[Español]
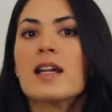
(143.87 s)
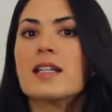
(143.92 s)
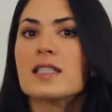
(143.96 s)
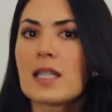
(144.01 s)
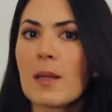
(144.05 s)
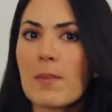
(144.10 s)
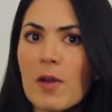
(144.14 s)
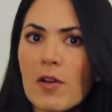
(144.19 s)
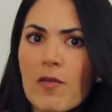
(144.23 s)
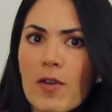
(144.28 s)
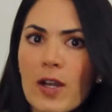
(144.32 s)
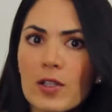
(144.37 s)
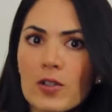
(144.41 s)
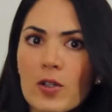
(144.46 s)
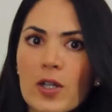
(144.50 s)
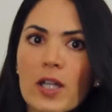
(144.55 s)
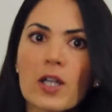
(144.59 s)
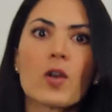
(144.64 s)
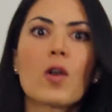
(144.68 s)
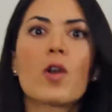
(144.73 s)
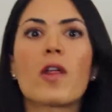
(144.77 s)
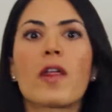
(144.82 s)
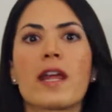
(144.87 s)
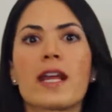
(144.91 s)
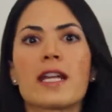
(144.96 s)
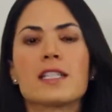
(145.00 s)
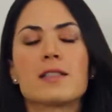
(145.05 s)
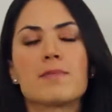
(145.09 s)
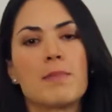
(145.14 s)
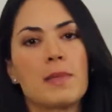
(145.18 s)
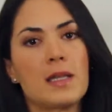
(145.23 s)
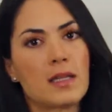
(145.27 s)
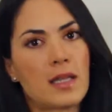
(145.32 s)
Está perfecto que no lo
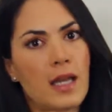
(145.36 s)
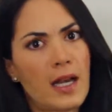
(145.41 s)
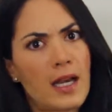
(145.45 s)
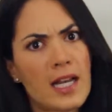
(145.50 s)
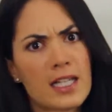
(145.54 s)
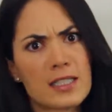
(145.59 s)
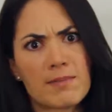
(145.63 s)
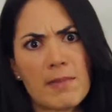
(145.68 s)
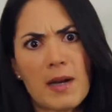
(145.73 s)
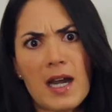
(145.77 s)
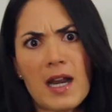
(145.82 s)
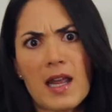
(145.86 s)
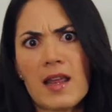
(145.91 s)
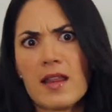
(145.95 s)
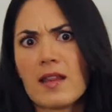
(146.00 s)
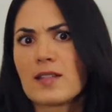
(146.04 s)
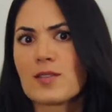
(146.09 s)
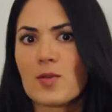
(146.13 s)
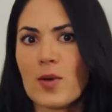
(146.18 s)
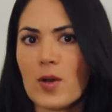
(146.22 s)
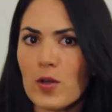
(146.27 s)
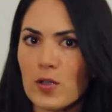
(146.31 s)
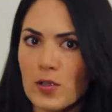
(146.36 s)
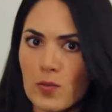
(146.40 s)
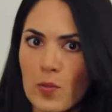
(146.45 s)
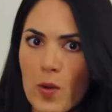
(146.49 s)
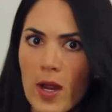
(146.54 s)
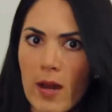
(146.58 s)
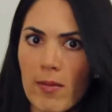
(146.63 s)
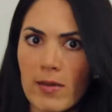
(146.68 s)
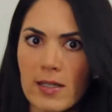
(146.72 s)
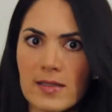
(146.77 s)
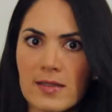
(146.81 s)
dejes pintar en las paredes o en los
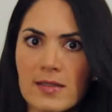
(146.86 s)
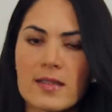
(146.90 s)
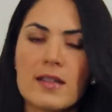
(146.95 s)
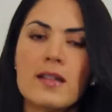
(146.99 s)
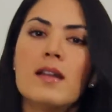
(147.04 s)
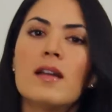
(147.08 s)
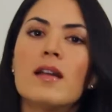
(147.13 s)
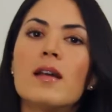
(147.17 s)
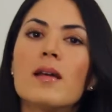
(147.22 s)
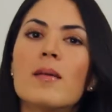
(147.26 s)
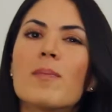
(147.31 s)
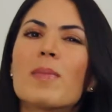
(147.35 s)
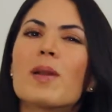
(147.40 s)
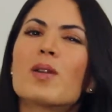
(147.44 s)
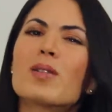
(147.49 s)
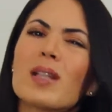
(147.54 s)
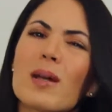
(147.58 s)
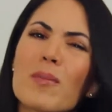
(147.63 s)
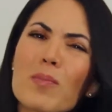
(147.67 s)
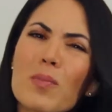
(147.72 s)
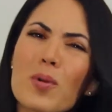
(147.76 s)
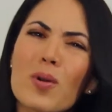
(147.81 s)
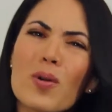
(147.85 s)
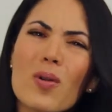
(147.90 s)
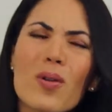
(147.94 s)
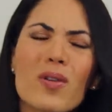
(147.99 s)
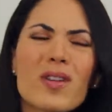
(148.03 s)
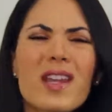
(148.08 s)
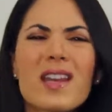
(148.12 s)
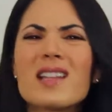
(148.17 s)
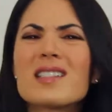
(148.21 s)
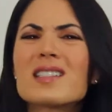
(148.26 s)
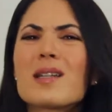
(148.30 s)
muebles, pero tampoco lo
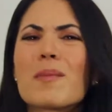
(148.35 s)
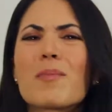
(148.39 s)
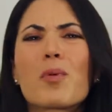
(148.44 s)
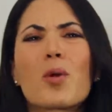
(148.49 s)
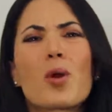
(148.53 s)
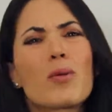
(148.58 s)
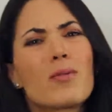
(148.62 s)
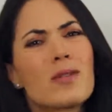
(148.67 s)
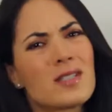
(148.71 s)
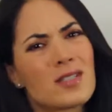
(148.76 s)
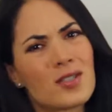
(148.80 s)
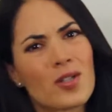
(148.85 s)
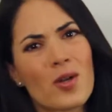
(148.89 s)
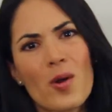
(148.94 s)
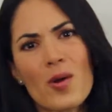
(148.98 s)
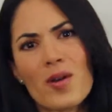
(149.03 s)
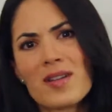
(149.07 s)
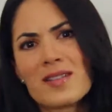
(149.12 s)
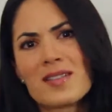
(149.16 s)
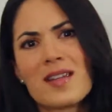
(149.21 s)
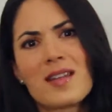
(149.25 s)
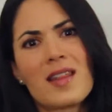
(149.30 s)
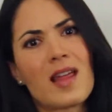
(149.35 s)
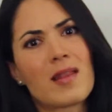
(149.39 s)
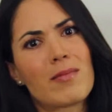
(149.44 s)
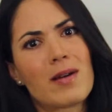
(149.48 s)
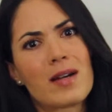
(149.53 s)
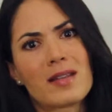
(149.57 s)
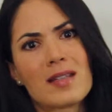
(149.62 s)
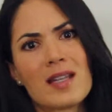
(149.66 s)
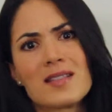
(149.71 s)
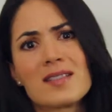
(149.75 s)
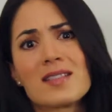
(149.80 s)
llenes de prohibiciones y de
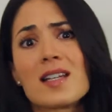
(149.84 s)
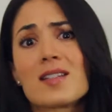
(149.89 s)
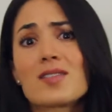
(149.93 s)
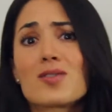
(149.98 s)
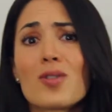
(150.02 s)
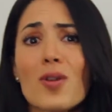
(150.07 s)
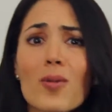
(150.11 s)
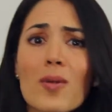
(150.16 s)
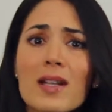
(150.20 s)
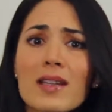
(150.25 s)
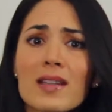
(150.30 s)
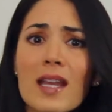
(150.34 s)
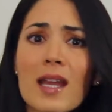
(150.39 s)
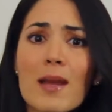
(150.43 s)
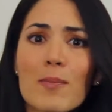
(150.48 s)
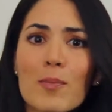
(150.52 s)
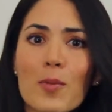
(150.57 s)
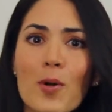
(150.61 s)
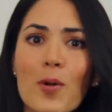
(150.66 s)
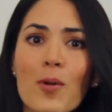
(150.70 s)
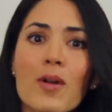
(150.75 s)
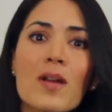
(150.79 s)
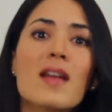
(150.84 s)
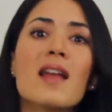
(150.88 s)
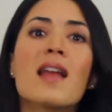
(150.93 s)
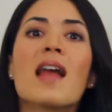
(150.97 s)
advertencias todo el tiempo.